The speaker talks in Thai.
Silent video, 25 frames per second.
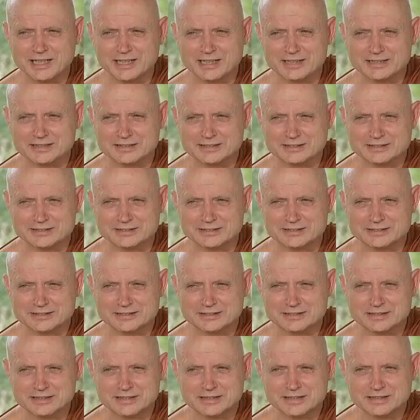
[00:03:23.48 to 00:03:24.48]
แย่
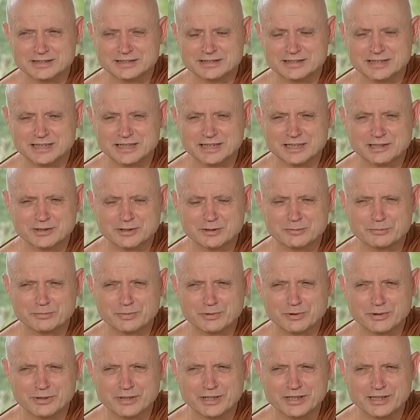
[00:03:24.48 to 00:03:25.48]
แต่วก็
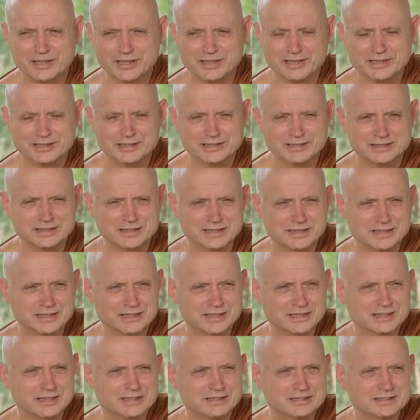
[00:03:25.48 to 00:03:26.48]
ปล่อยให้
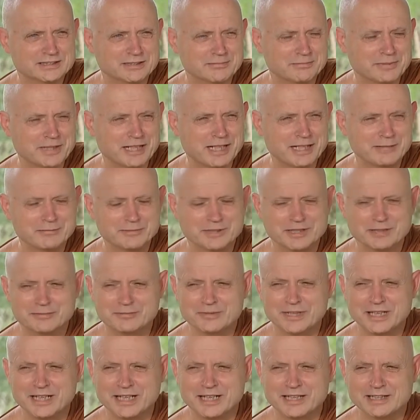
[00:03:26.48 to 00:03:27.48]
สภาพ
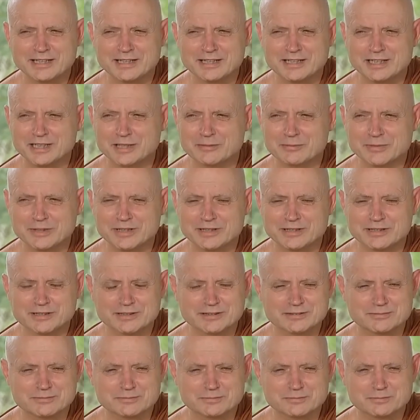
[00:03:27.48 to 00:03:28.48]
ย่ำแย่อย่างนี้เป็น
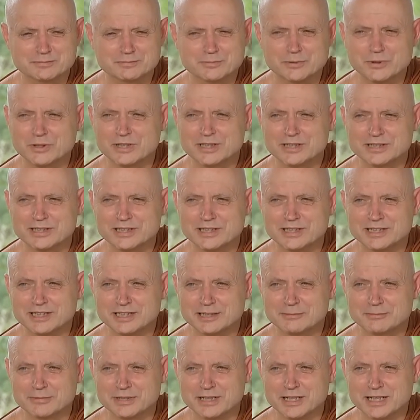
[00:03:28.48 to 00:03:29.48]
เรื่องปกติ
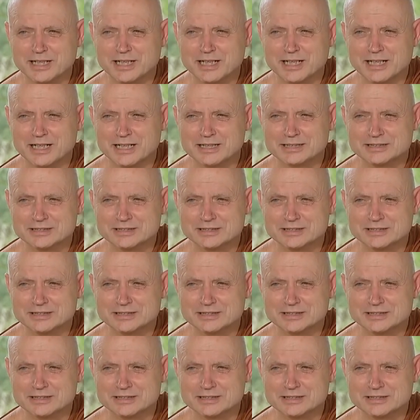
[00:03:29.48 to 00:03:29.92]
ธรรมดา